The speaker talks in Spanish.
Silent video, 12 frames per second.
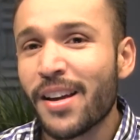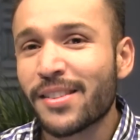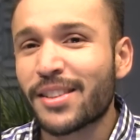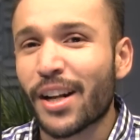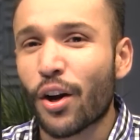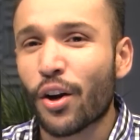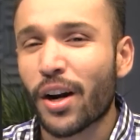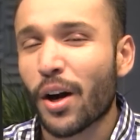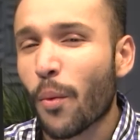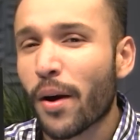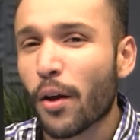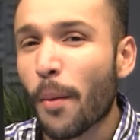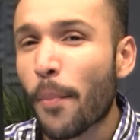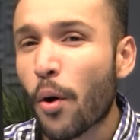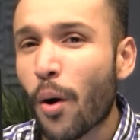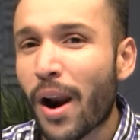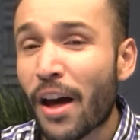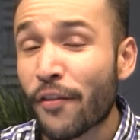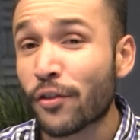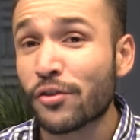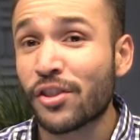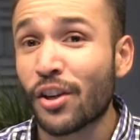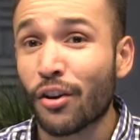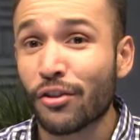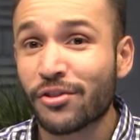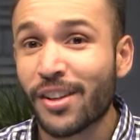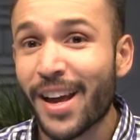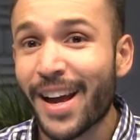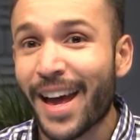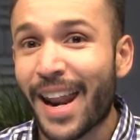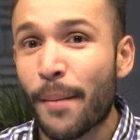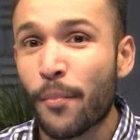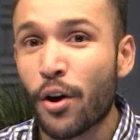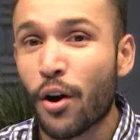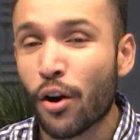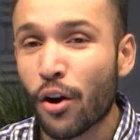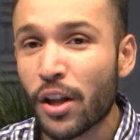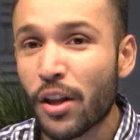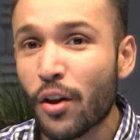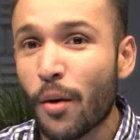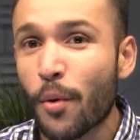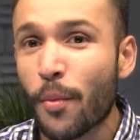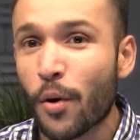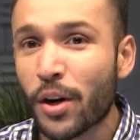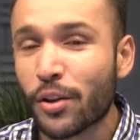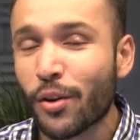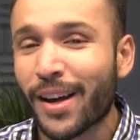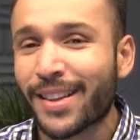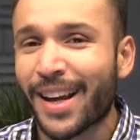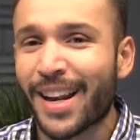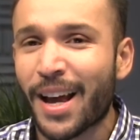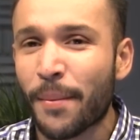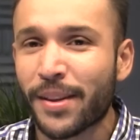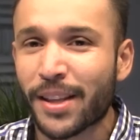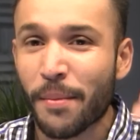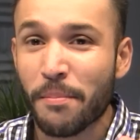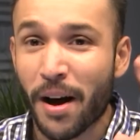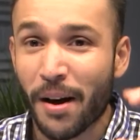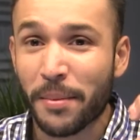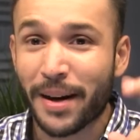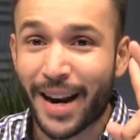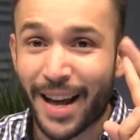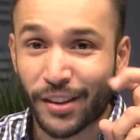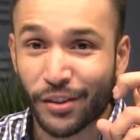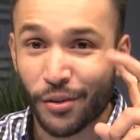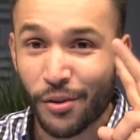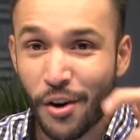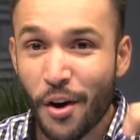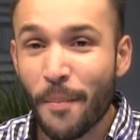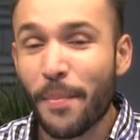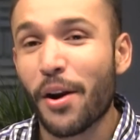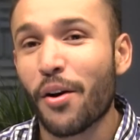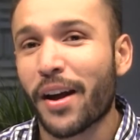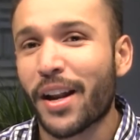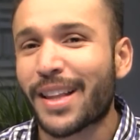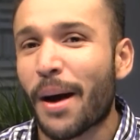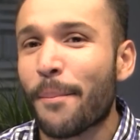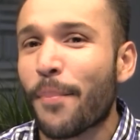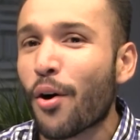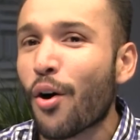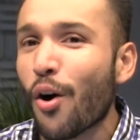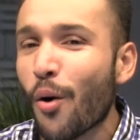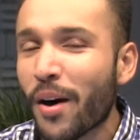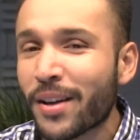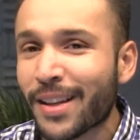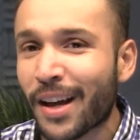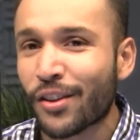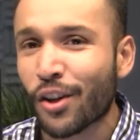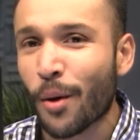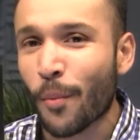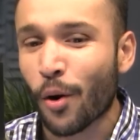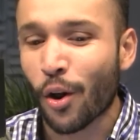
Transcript: se nos recuerda un poco al iPhone 5C que era muy colorido, muy bonito y que técnicamente es más barato, pero que tampoco lo es tanto como